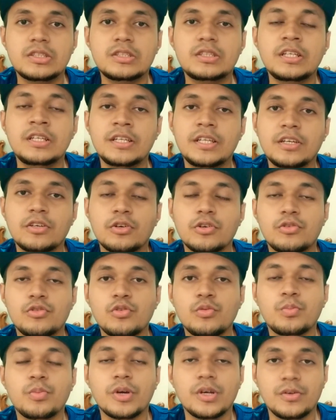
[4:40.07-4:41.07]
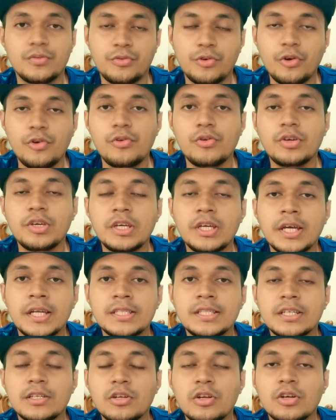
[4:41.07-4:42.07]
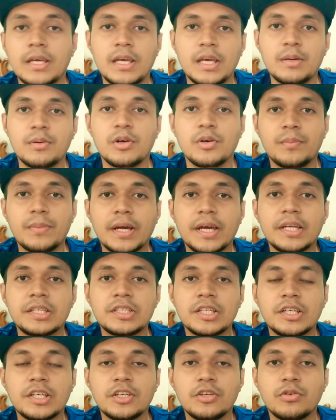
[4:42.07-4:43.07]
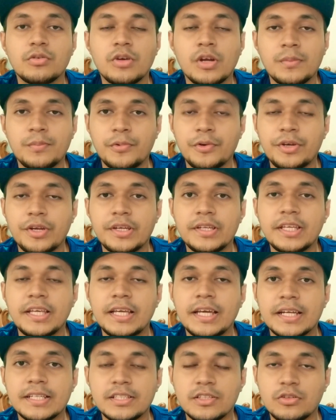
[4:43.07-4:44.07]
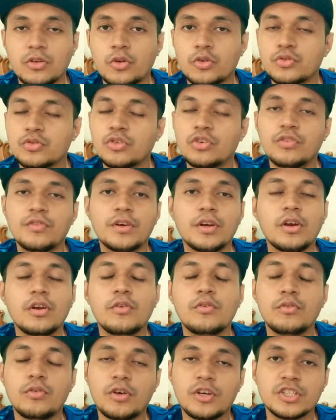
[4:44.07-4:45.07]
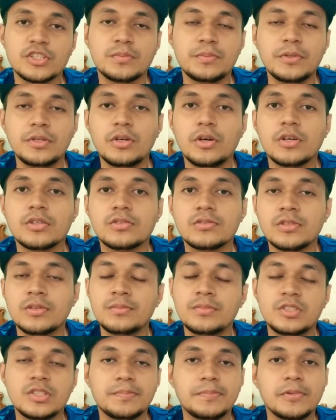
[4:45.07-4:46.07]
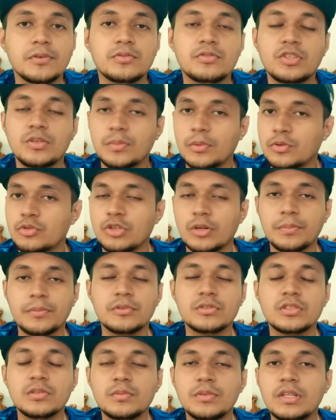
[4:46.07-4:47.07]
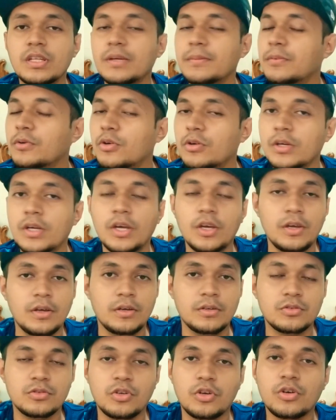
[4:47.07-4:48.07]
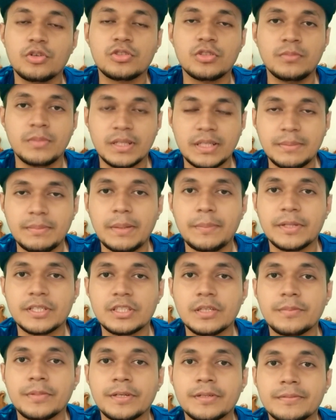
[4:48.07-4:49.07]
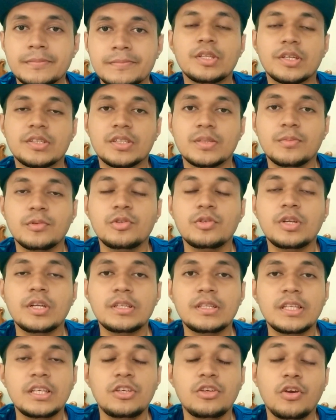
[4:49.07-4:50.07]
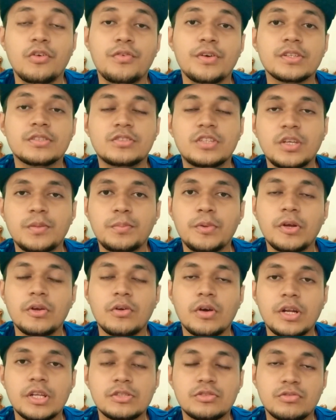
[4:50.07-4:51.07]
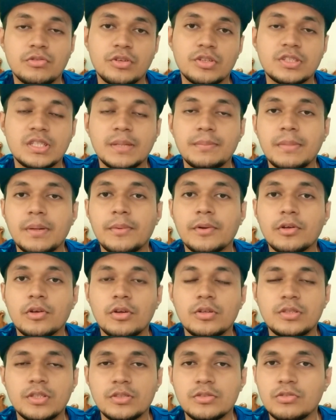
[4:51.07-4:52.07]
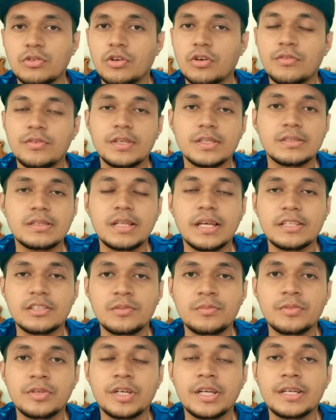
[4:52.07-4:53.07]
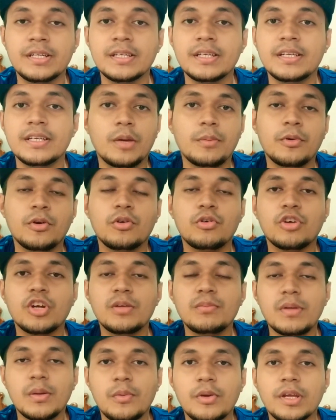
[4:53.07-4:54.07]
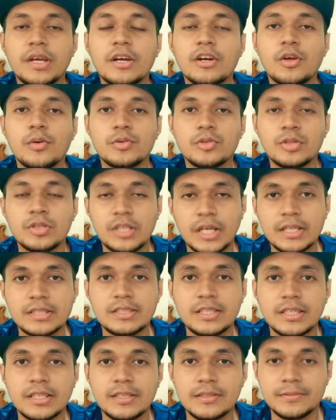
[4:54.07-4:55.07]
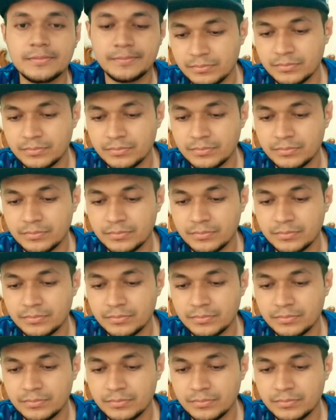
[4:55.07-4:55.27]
তিনটি কোর টু পয়েন্ট ফোর টু গিগ হার্জের ক্লক এবং বাকি চারটি কোর ওয়ান পয়েন্ট এইট গিগ হার্জের ক্লক সো ওভারঅল ক্লক স্পিড অসম জিপিউ সিপিউ সব কিছু মিলিয়ে অসম একটা ব্যাপার স্যাপার বন্ধুরা এতে ইউএফএস থ্রি পয়েন্ট ওয়ান স্টোরেজ টাইপ ব্যবহার করেছে সো অবভিয়াসলি একদম গ্রেট এবং কোনো মেমোরি কার্ড অপশন থাকছে না